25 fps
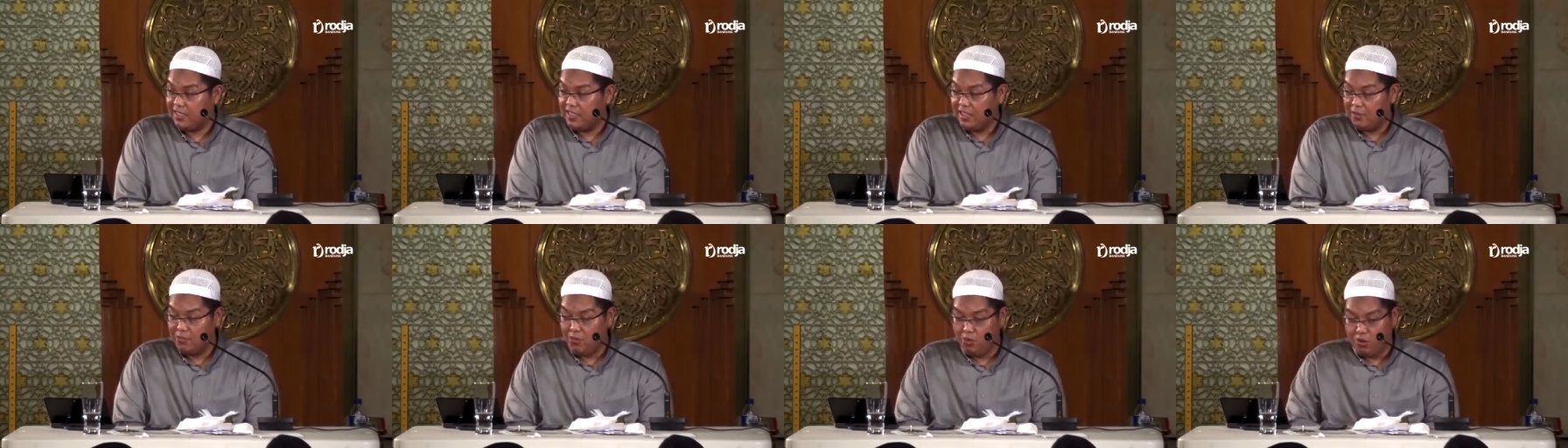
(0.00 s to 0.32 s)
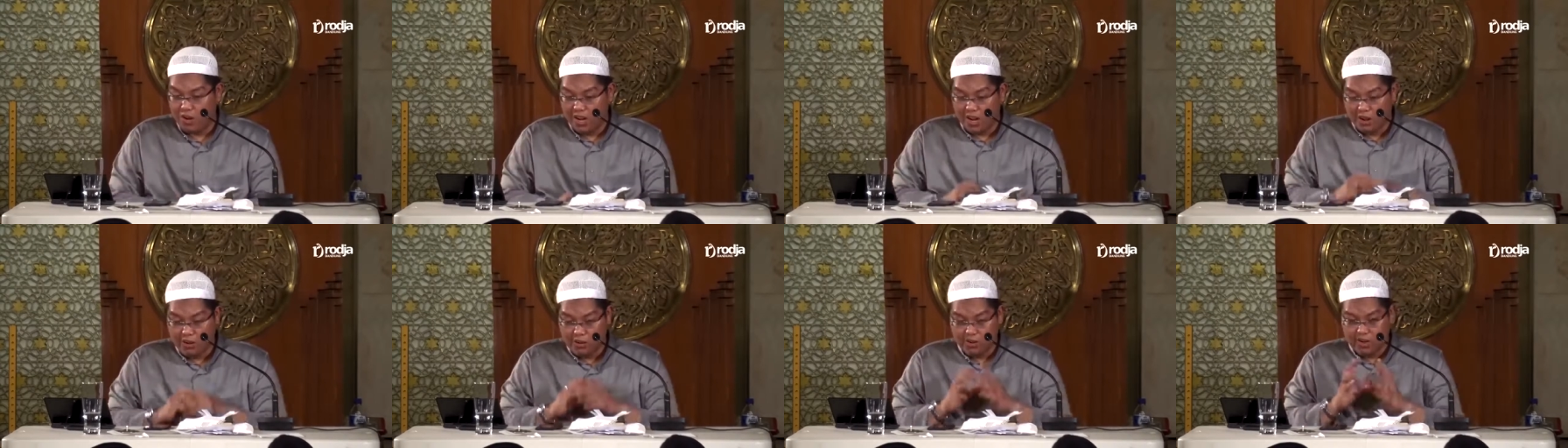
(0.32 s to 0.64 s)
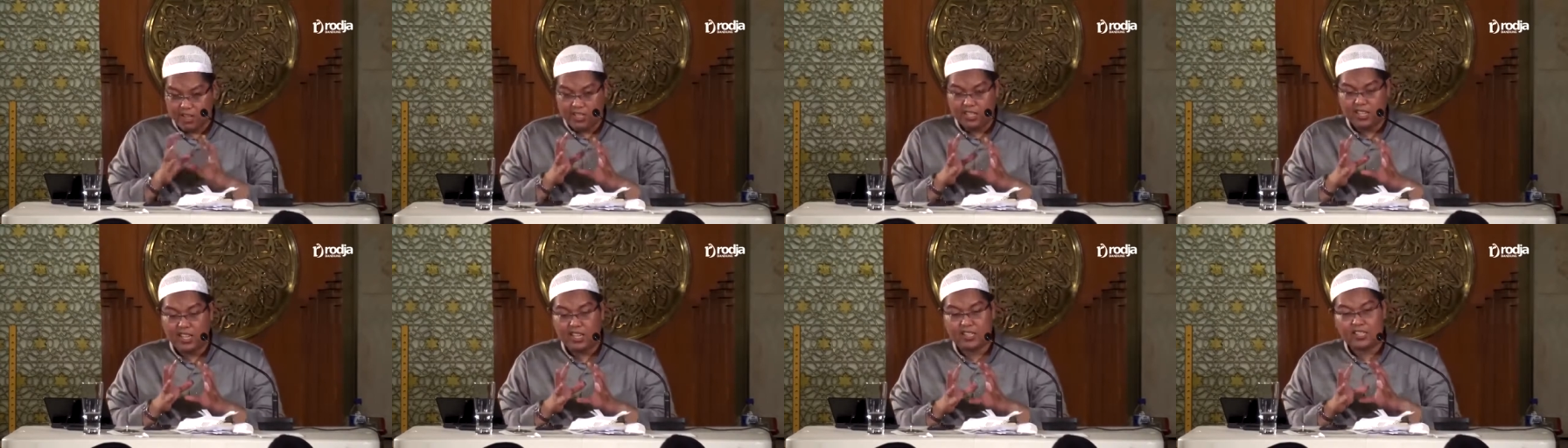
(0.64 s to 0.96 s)
Dibuka
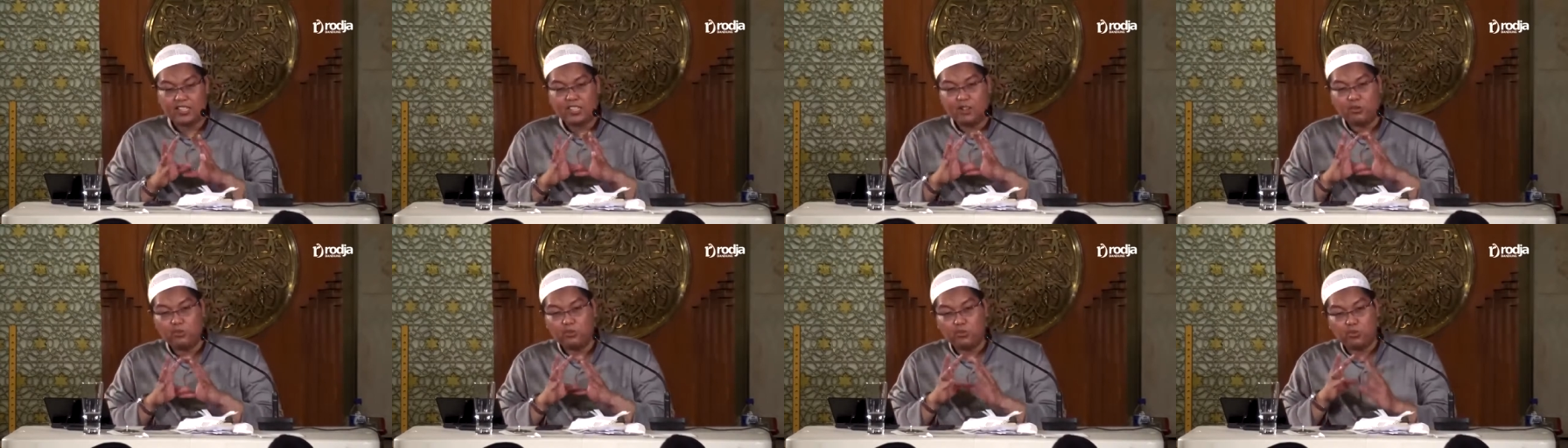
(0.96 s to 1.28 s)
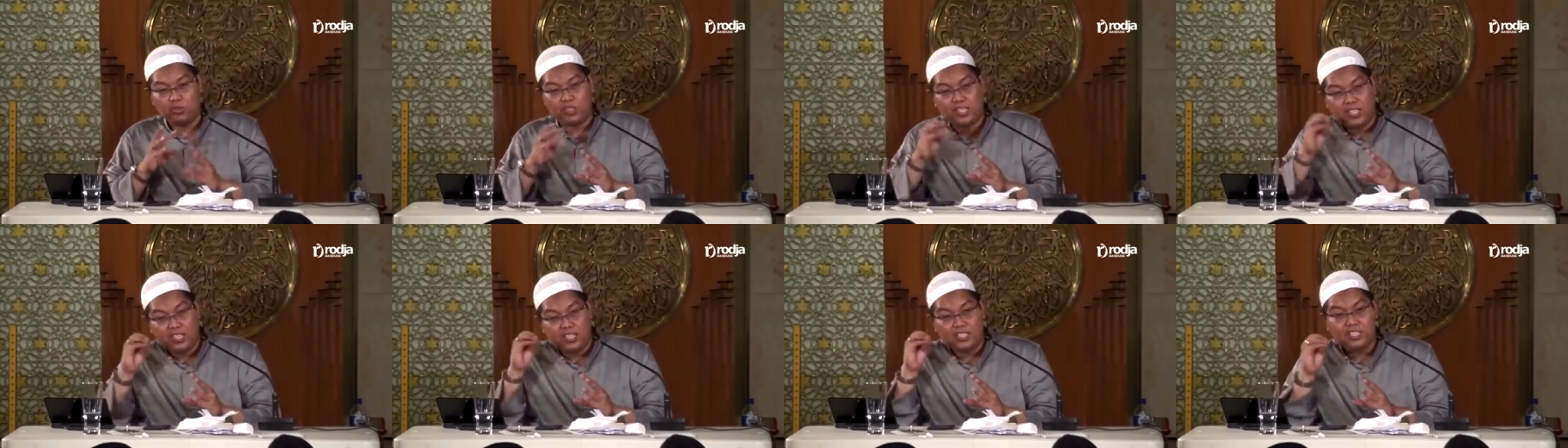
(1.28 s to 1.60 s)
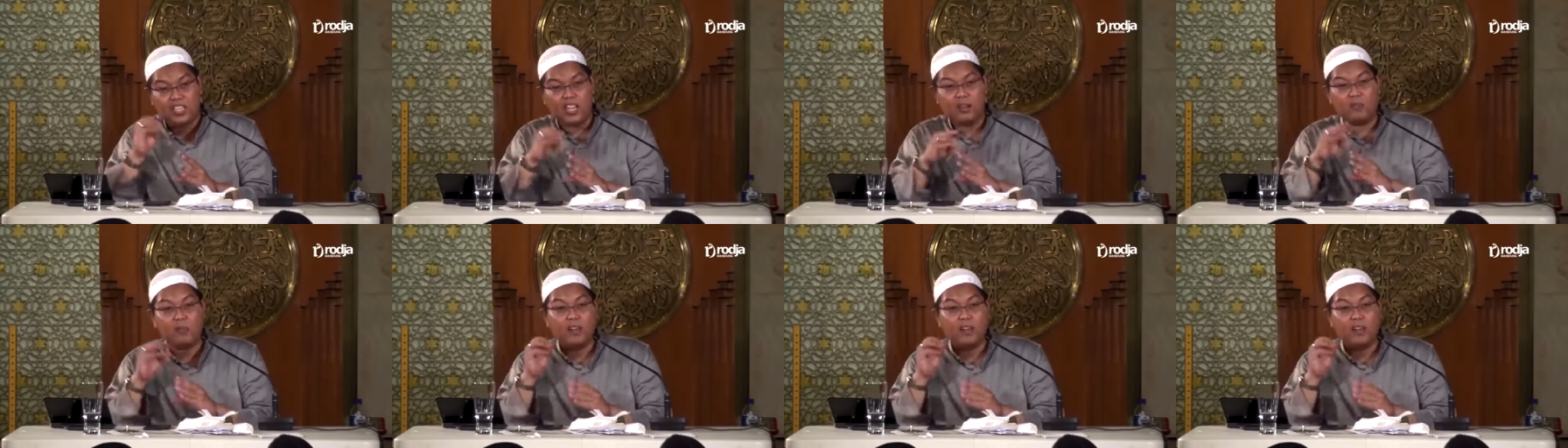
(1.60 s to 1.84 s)
auranya artinya untuk diisi